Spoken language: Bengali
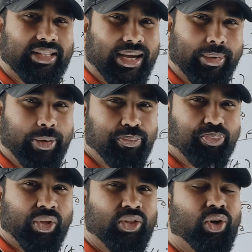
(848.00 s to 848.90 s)
করা যাবে
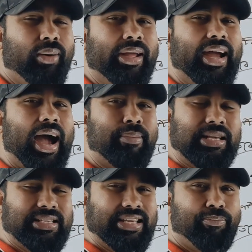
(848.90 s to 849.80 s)
তবে
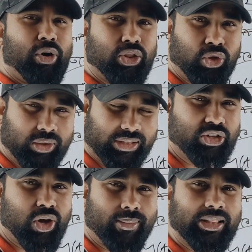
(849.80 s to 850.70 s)
আমি যে
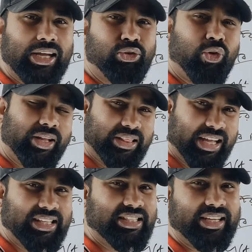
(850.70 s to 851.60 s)
পদ্ধতিতে সমাধান করে
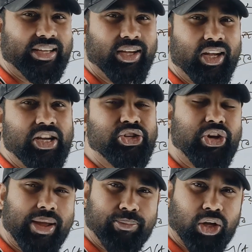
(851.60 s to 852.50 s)
দিয়েছি
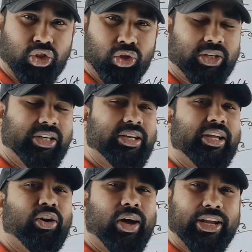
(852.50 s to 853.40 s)
সেই
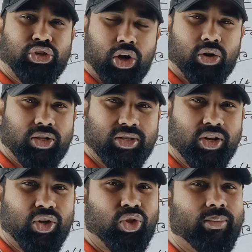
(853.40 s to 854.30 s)
পদ্ধতিটি অনেক সহজ
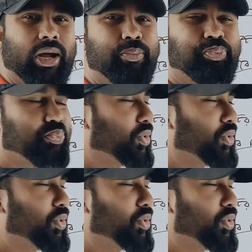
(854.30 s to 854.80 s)
তোমরা